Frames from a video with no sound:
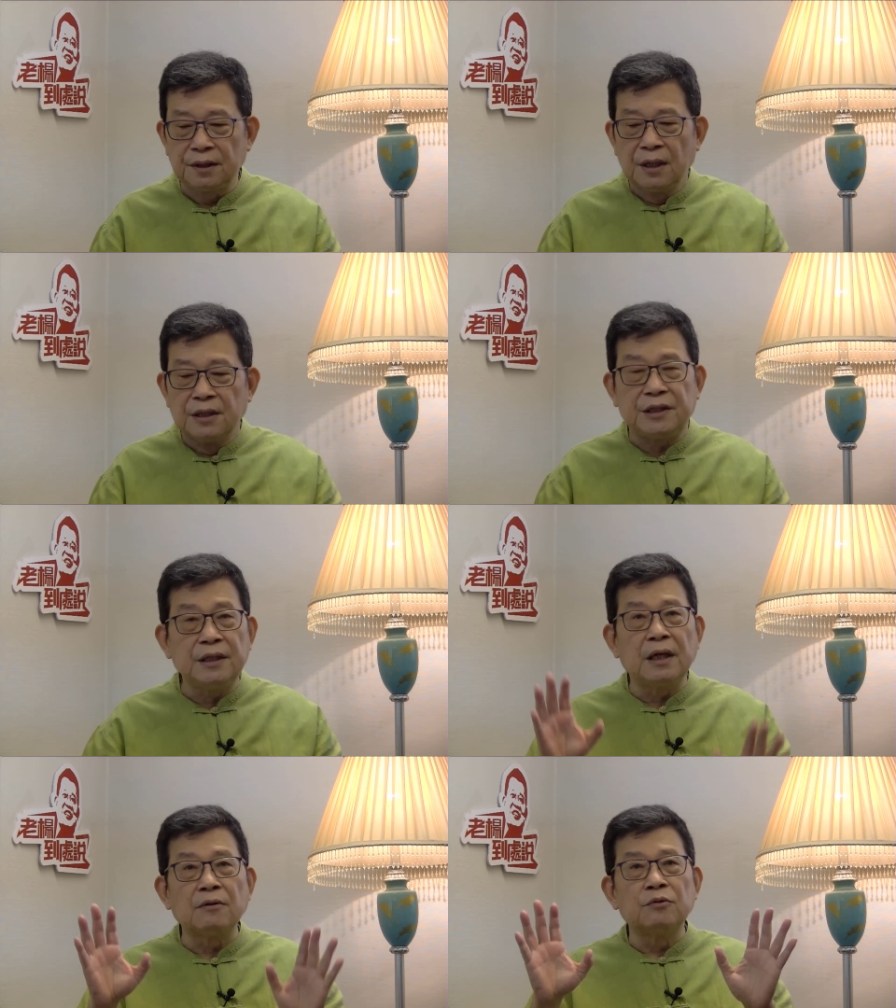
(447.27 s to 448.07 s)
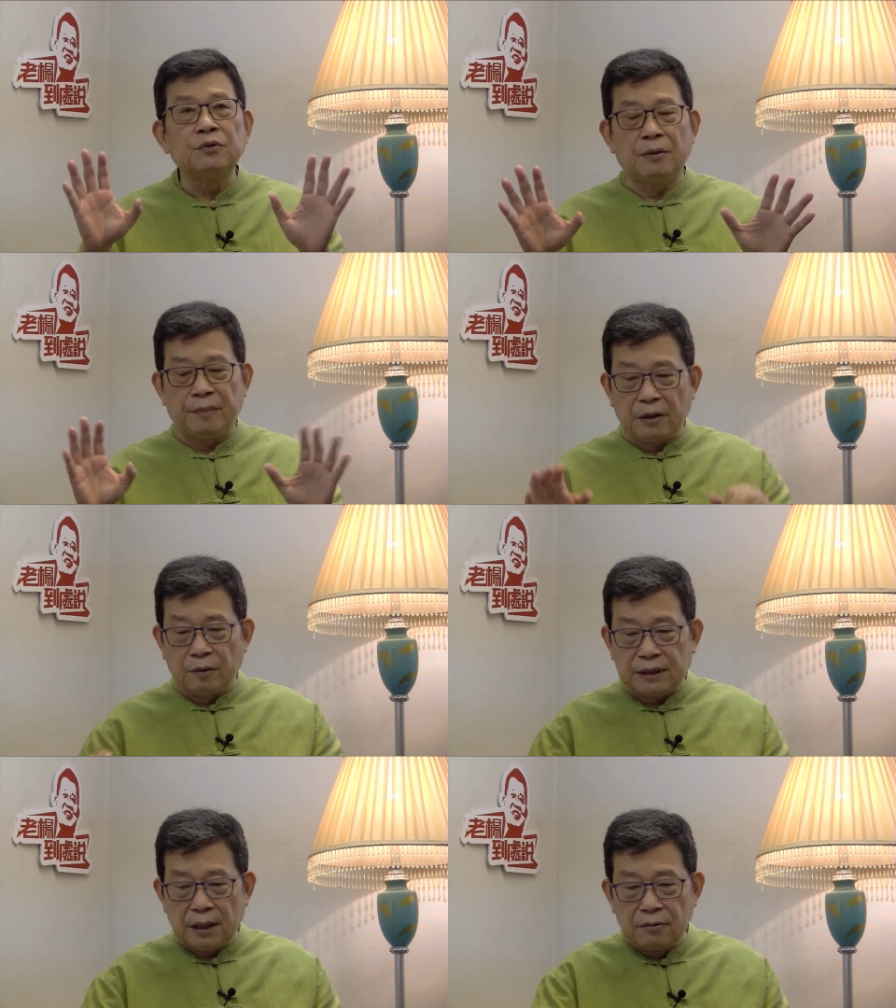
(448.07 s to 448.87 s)
今年五月，美国
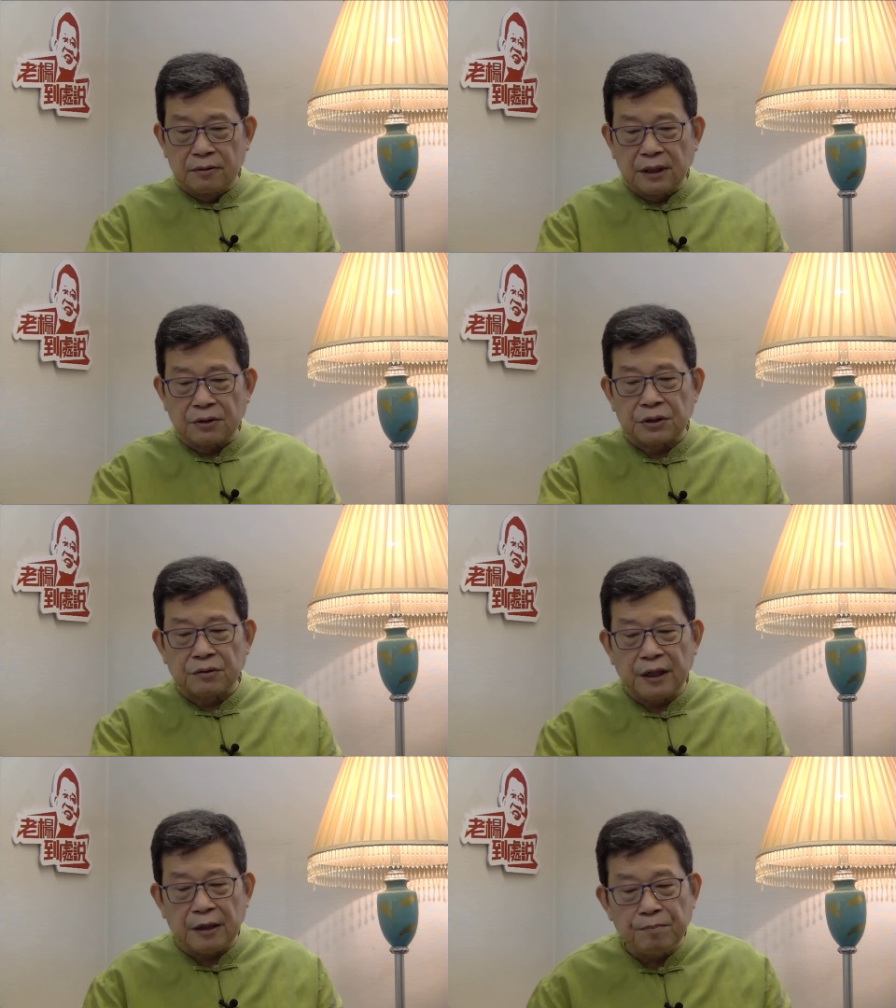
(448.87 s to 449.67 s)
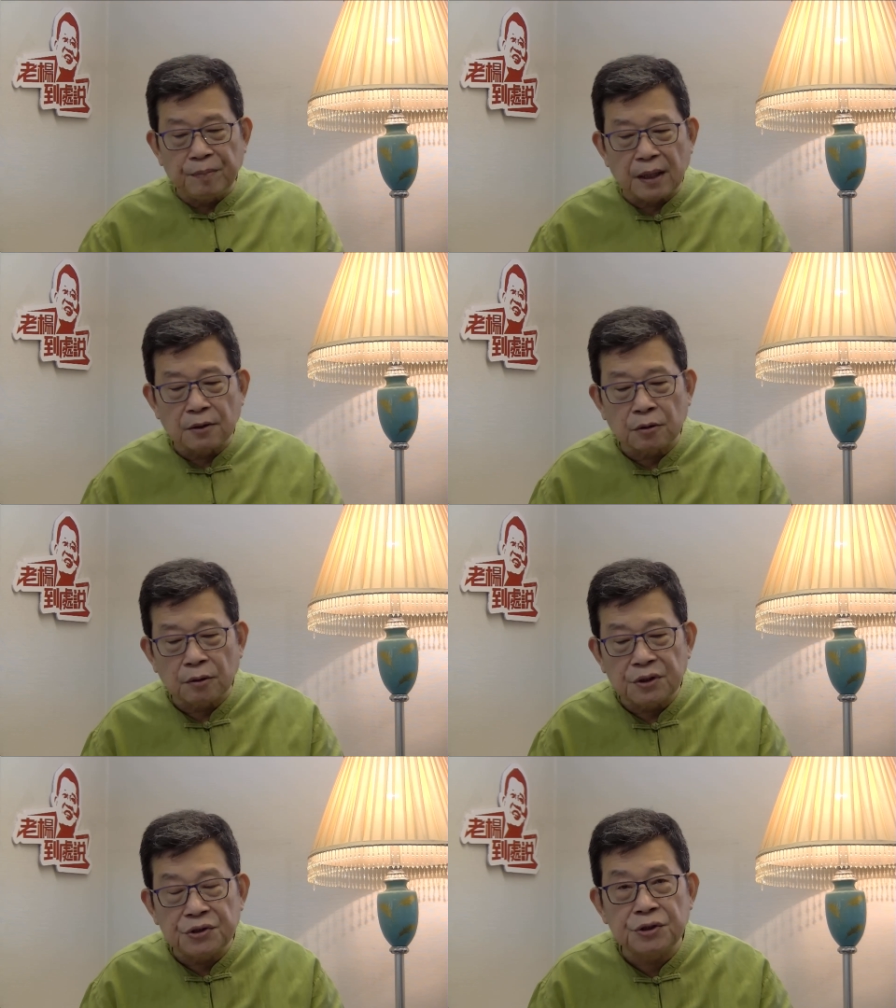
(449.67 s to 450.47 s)
政府要求联邦退
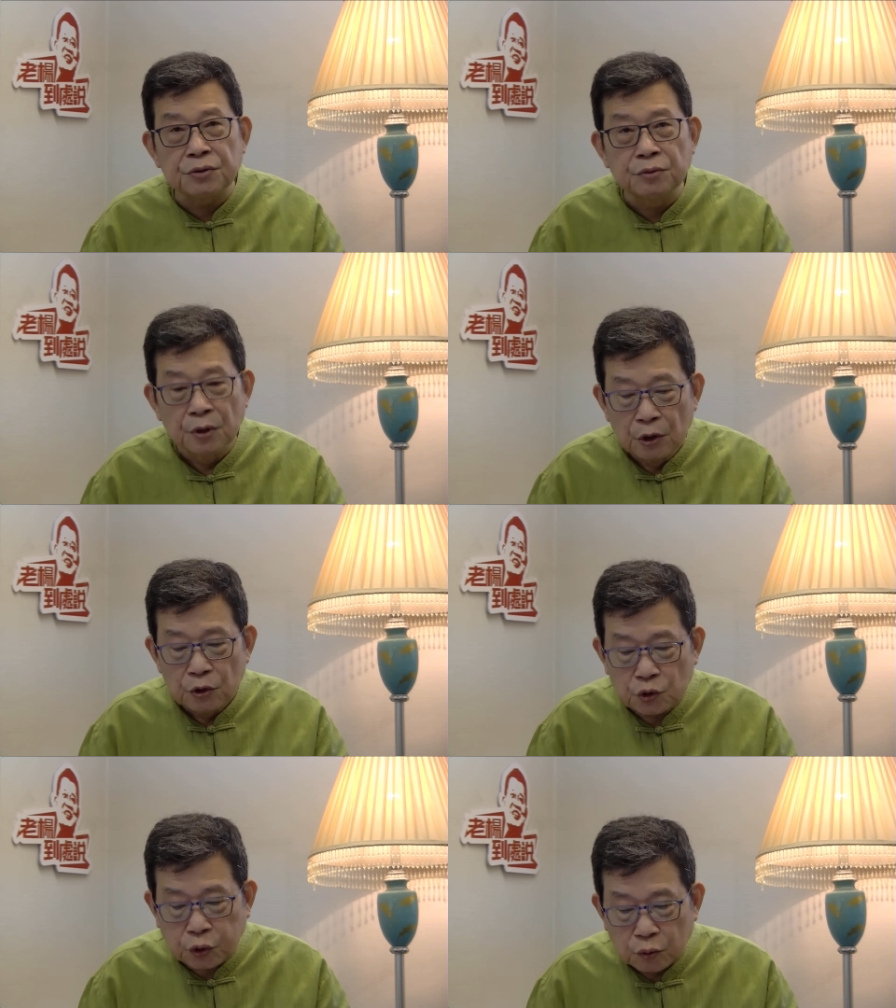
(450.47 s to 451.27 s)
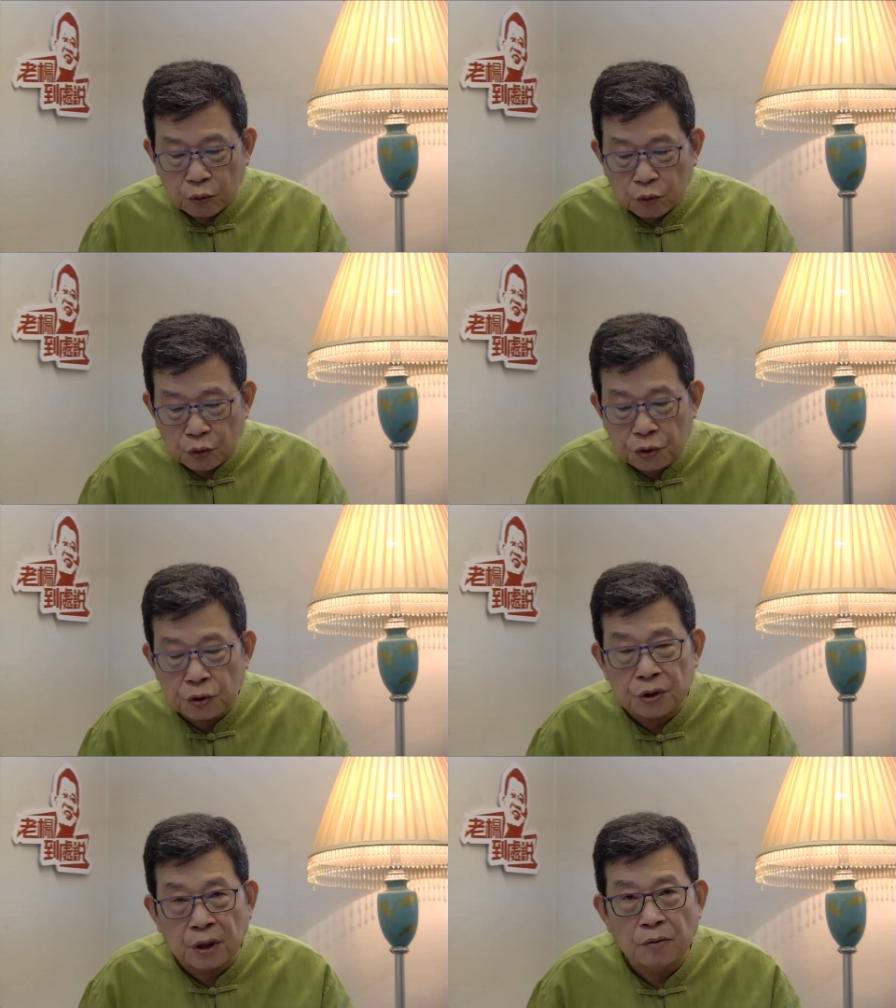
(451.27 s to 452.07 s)
休储蓄
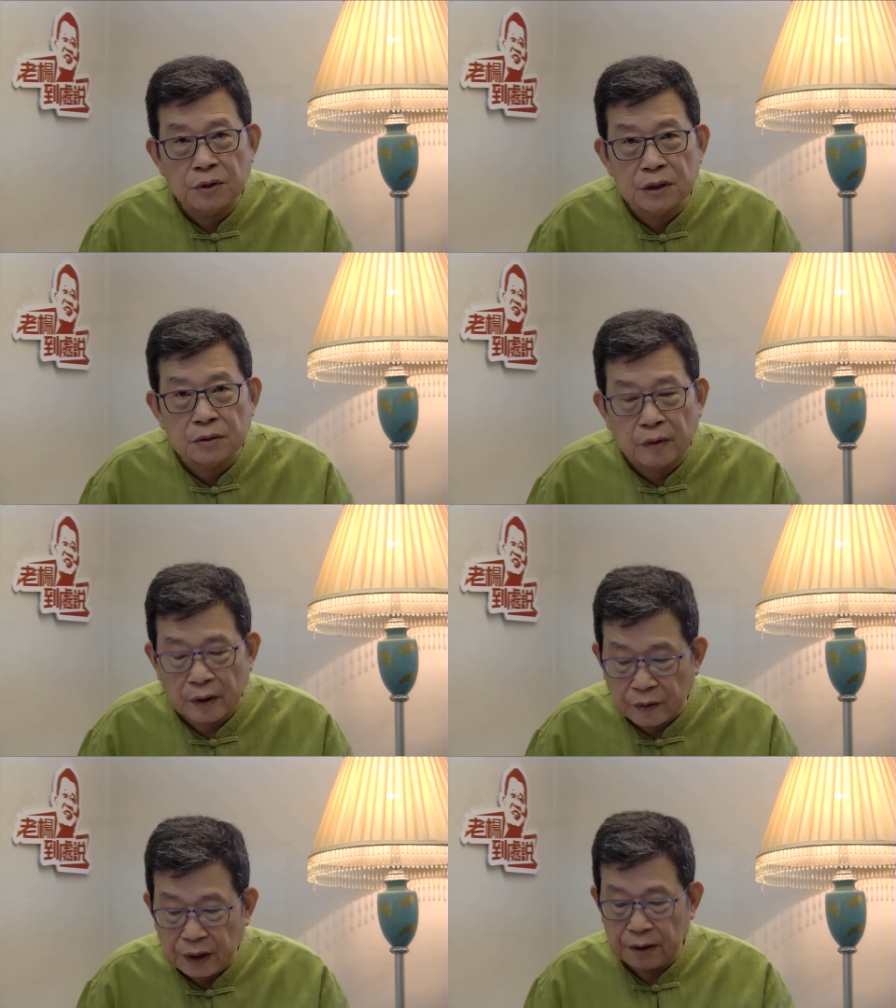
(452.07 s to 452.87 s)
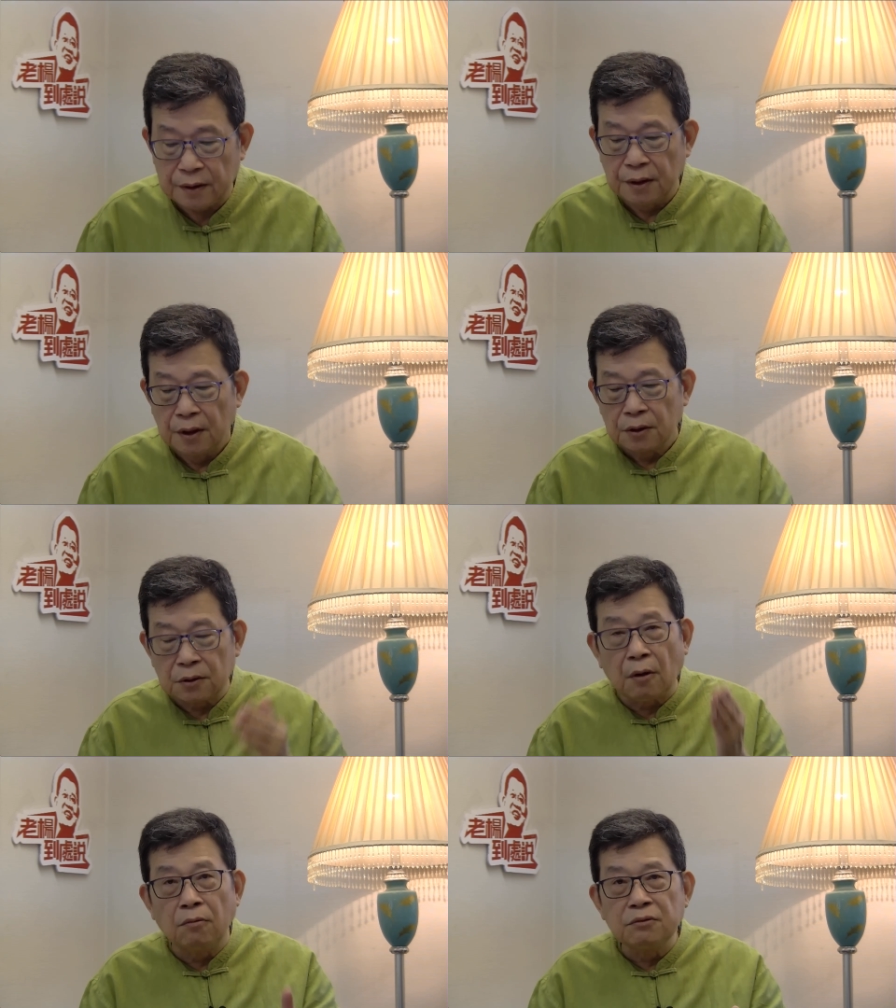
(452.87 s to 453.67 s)
投资委员会
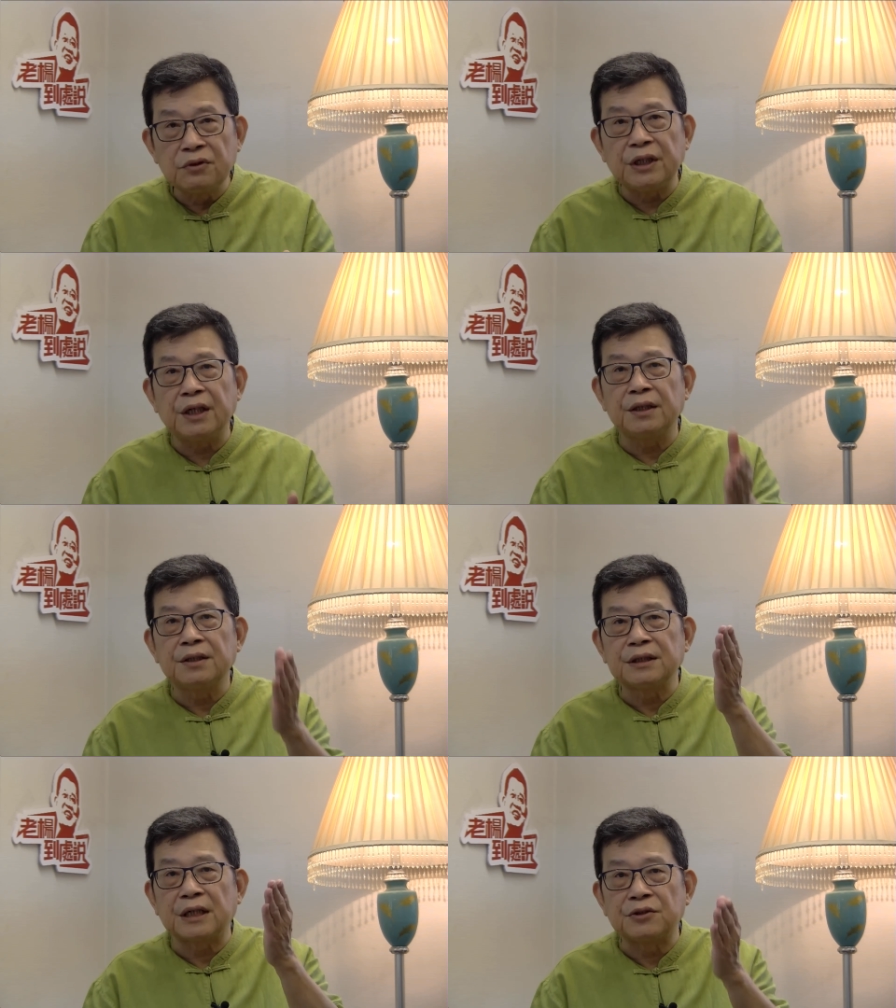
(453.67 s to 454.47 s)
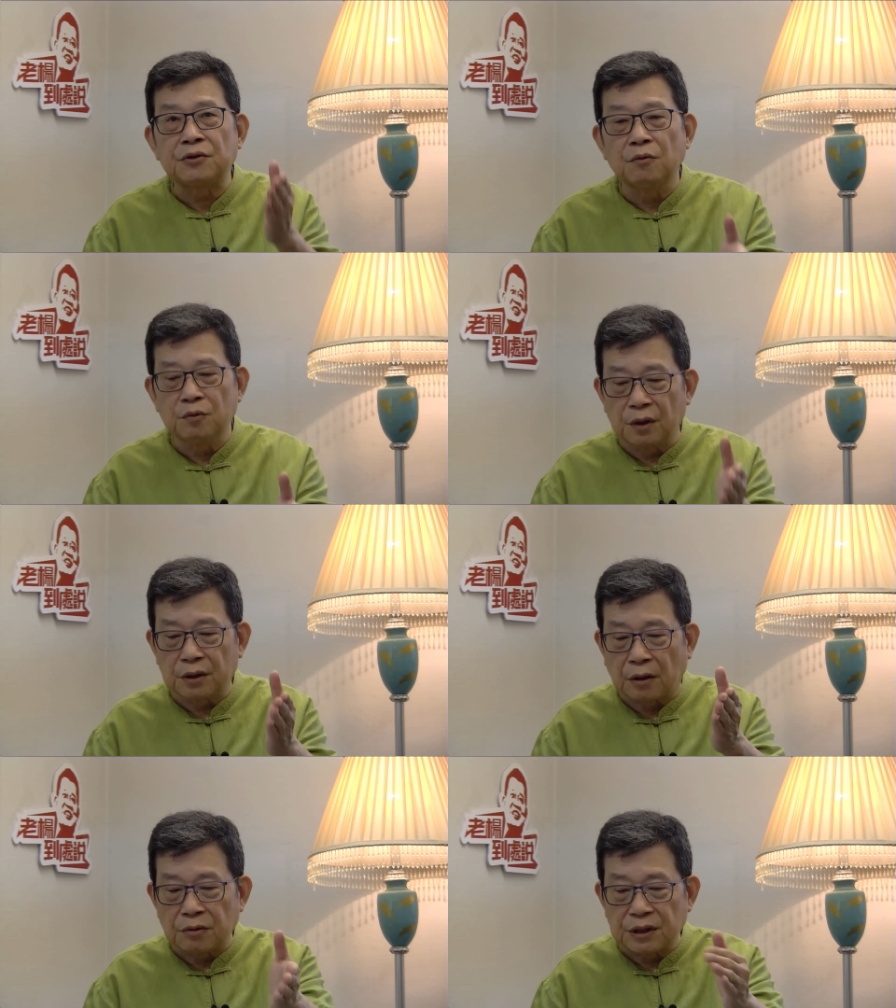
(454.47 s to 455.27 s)
冻结在中国的
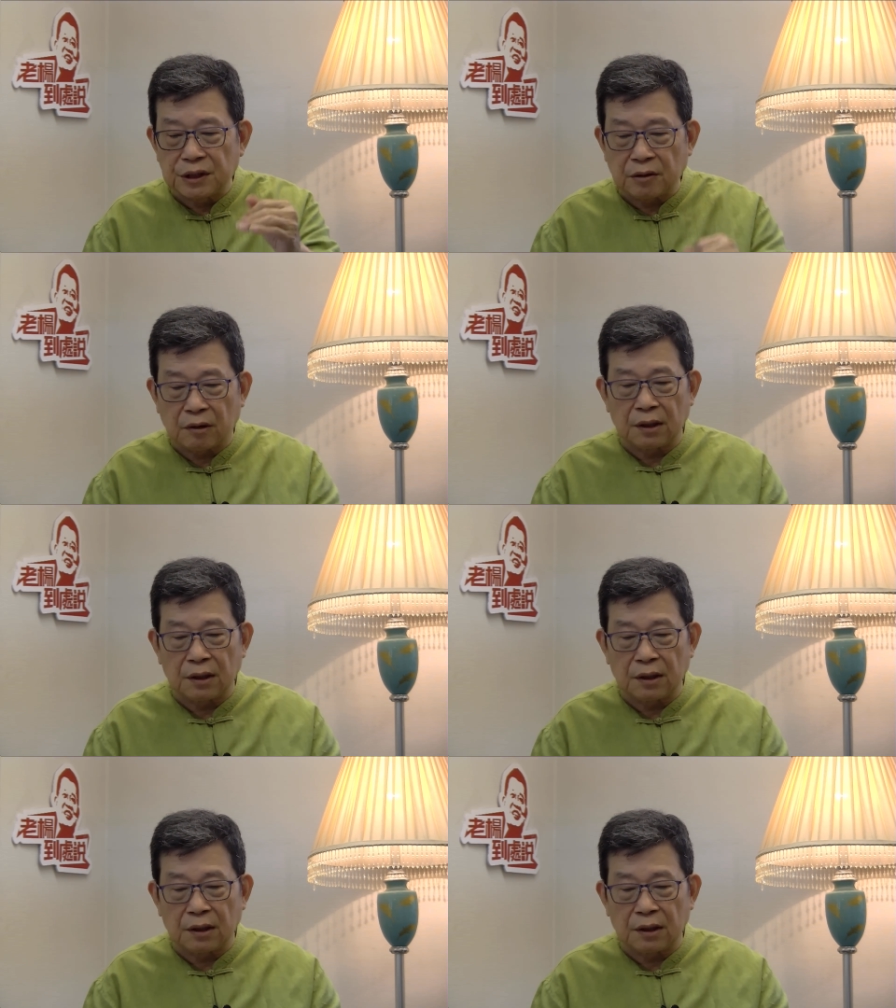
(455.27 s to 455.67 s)
投资计划，